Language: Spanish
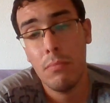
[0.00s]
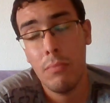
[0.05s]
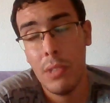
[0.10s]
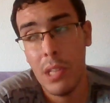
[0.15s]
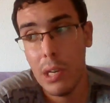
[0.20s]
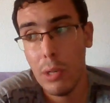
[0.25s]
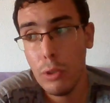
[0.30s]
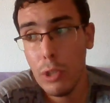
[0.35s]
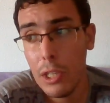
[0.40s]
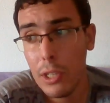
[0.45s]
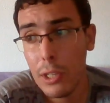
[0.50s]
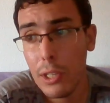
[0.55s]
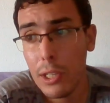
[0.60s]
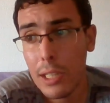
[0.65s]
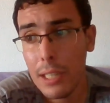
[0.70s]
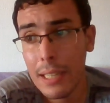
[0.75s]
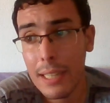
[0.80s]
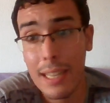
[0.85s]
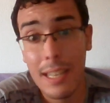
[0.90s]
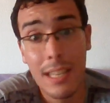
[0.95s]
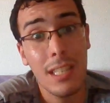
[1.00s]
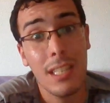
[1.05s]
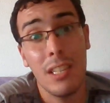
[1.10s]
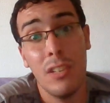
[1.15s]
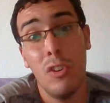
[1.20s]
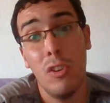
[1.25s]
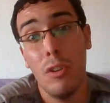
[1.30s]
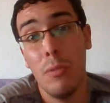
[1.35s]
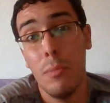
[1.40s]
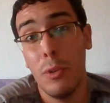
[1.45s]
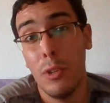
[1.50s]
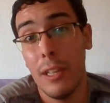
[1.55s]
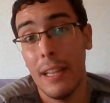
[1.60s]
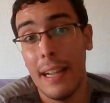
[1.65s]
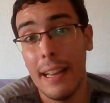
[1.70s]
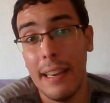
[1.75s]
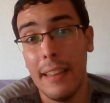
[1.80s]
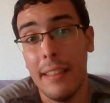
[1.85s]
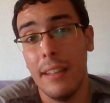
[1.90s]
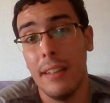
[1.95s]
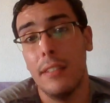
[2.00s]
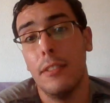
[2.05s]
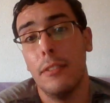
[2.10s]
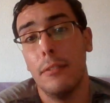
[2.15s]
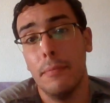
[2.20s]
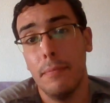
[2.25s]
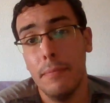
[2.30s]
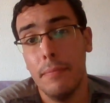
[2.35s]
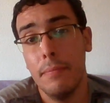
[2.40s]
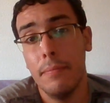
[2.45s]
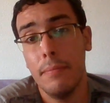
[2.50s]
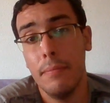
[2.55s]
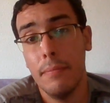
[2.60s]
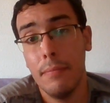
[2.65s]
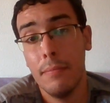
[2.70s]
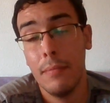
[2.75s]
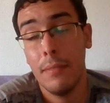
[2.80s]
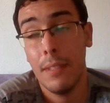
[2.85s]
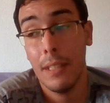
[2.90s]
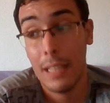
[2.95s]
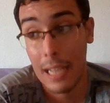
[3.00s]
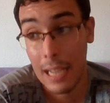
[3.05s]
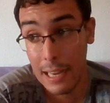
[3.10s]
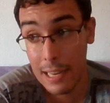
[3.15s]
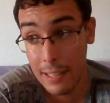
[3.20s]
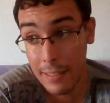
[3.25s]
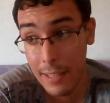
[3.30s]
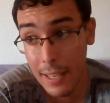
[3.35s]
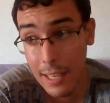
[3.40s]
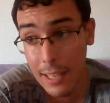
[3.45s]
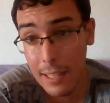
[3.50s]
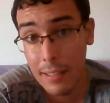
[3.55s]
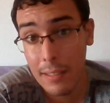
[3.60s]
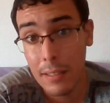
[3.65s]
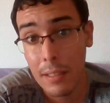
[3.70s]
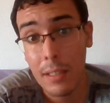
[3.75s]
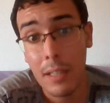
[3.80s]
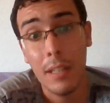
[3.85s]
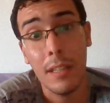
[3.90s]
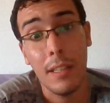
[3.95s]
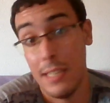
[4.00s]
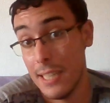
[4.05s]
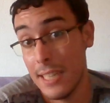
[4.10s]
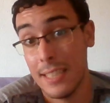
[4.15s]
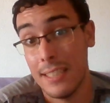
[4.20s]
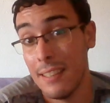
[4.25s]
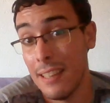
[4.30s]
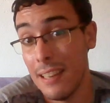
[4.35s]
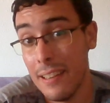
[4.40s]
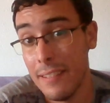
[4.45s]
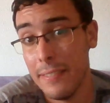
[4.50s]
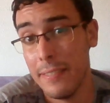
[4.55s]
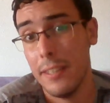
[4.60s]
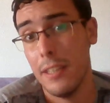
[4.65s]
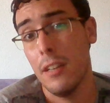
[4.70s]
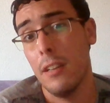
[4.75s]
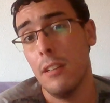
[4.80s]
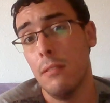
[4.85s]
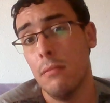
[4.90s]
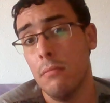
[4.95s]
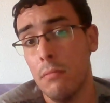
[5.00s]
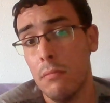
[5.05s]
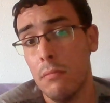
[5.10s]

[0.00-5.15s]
Naughty Dog es sinónimo de calidad. Calidad y excelencia.